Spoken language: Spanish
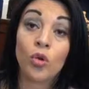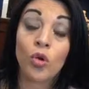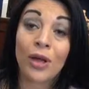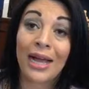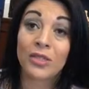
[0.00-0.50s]

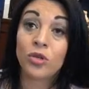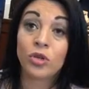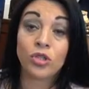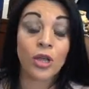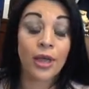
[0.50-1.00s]
con,
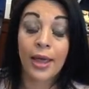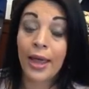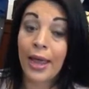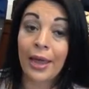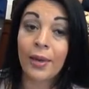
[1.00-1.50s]
casos
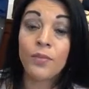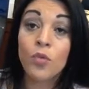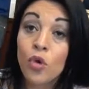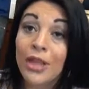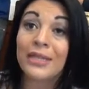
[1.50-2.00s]

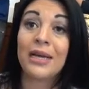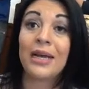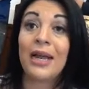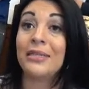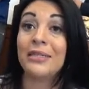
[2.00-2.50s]
eh, muy
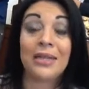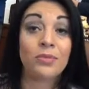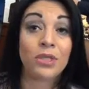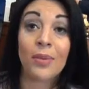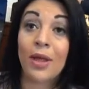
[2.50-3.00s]

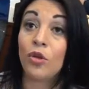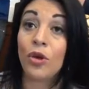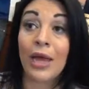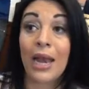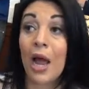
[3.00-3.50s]
desagradables, que estamos
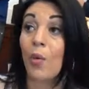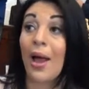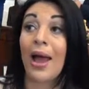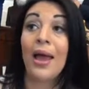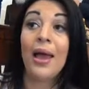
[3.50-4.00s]
hablando que el
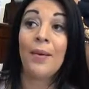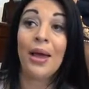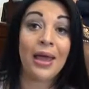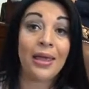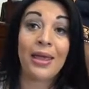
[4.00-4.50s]
agua
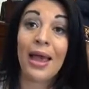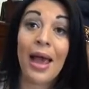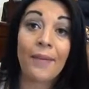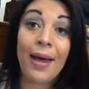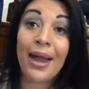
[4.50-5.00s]
eh,
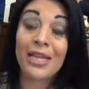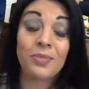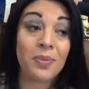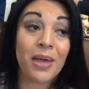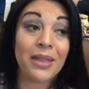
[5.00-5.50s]

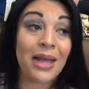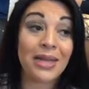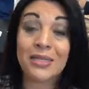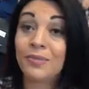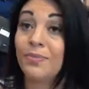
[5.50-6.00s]
llegaba a las
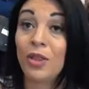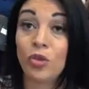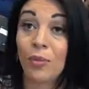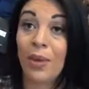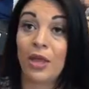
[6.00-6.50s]
viviendas
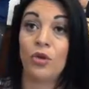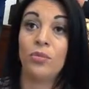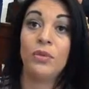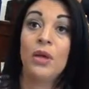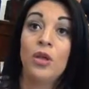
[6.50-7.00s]
metro y
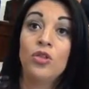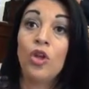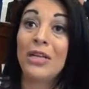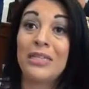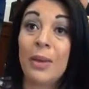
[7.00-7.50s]
medio,
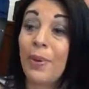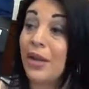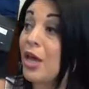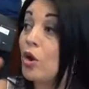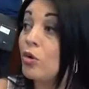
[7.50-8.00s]
donde
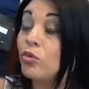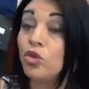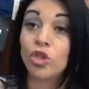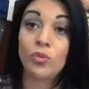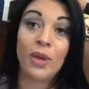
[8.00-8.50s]
se
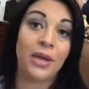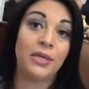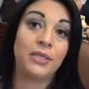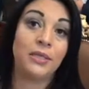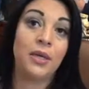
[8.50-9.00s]
perdieron muchos
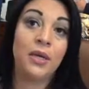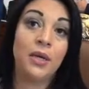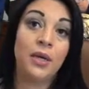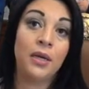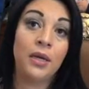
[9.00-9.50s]
bienes.